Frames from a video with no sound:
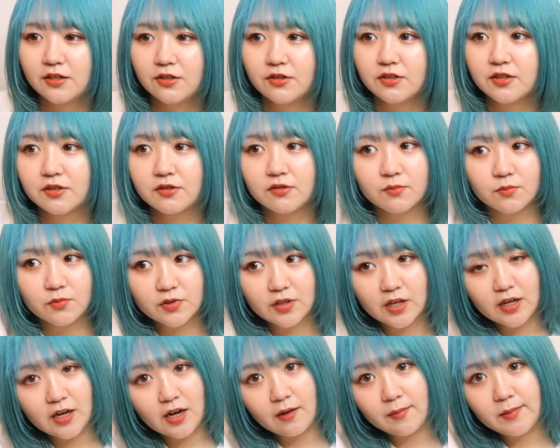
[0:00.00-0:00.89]
リュウジ君も
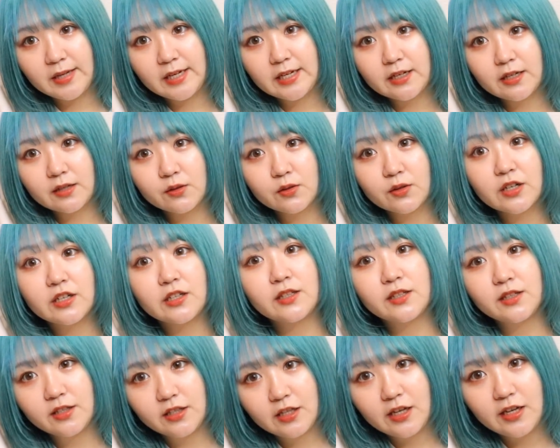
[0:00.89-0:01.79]
なんかアメリカとか行っ
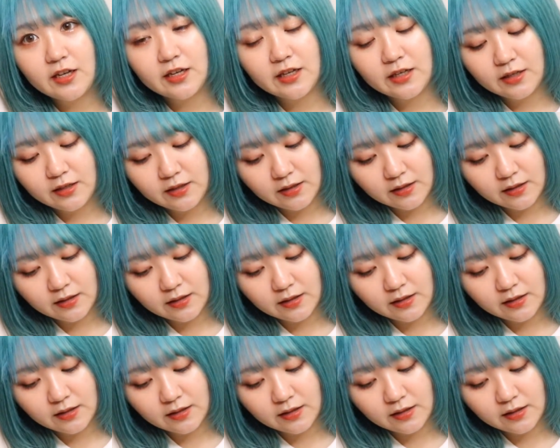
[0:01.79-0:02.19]
て、